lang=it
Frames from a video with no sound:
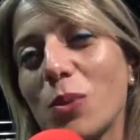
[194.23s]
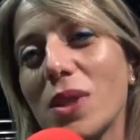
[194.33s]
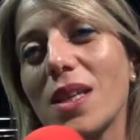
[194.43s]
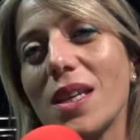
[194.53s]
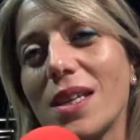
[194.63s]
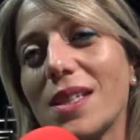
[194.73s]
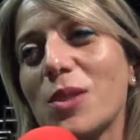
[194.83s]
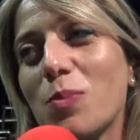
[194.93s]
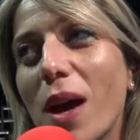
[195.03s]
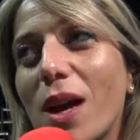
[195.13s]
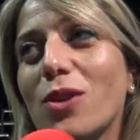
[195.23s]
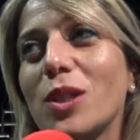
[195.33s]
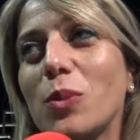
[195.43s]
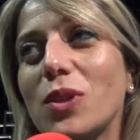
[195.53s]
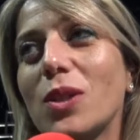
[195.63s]
Quindi spero di
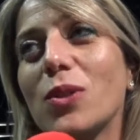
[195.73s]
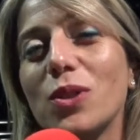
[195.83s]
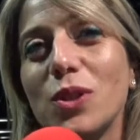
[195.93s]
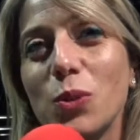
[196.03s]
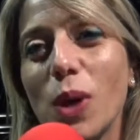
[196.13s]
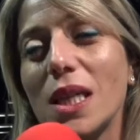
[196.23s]
poter continuare